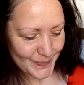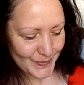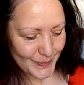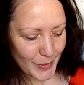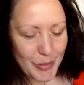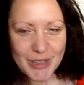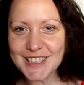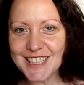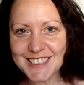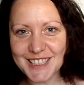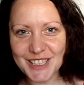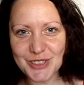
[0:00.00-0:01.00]
поболтать
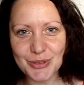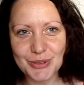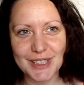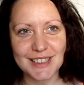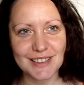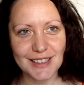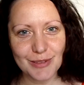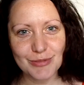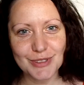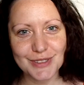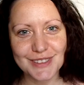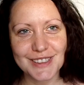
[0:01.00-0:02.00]
я хочу на
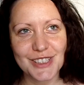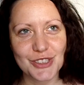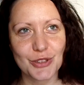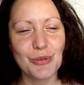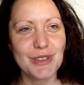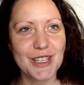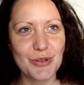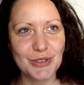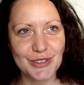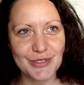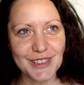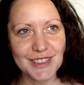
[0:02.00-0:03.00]
тему, что меня
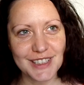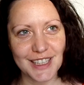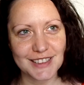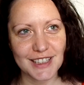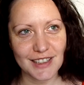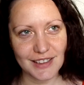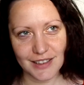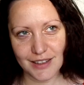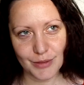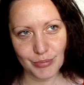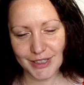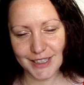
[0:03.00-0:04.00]
удивило, когда
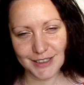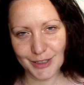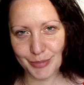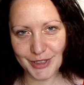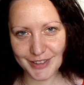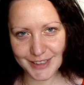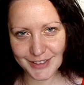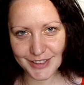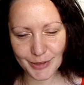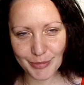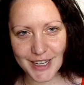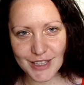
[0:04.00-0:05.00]
я приехала первый раз в
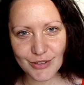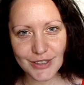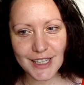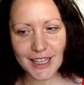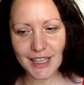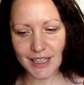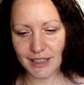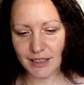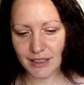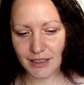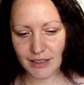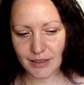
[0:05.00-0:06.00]
Германию
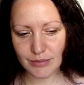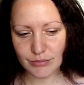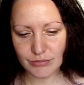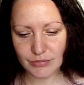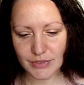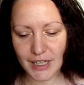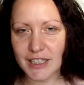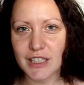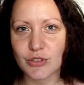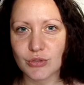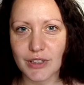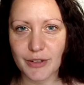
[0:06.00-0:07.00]
и как я
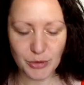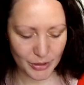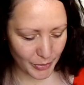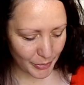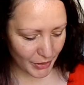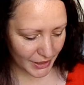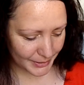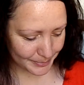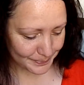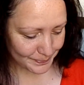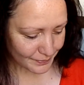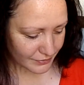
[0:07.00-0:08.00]
сюда вообще попала.
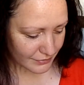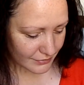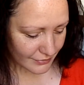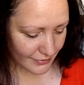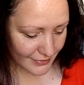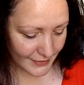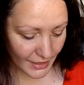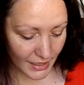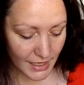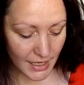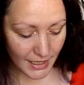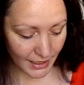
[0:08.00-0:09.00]

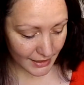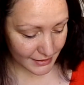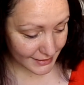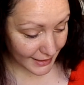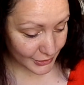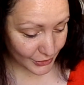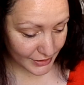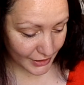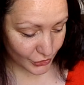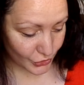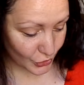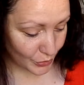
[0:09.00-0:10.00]
А сразу
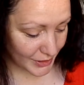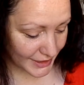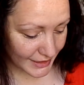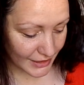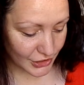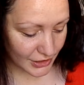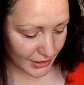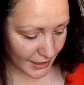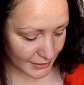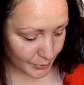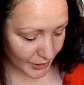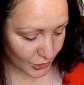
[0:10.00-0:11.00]
скажу, что макияж
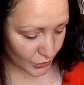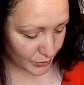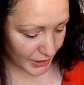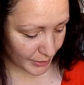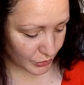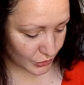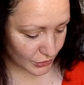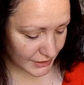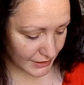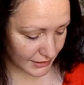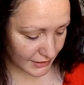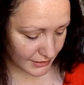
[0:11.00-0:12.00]
класс потом я буду
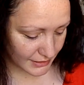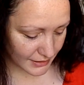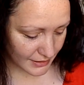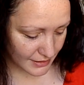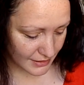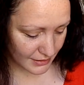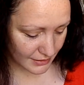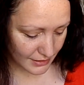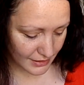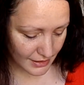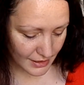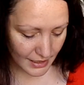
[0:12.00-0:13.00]
делать
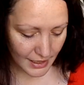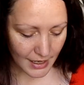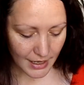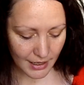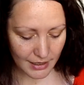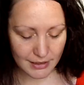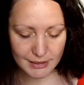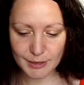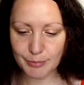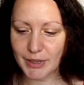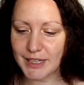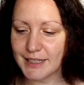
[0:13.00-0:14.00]
а, с
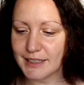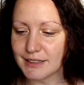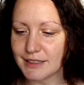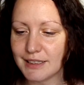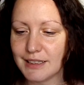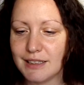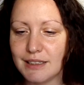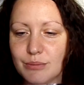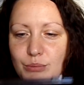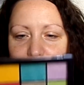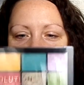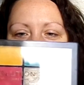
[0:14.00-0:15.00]
палеткой
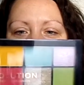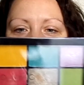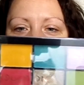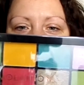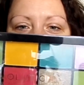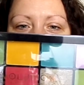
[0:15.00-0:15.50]
Preloaded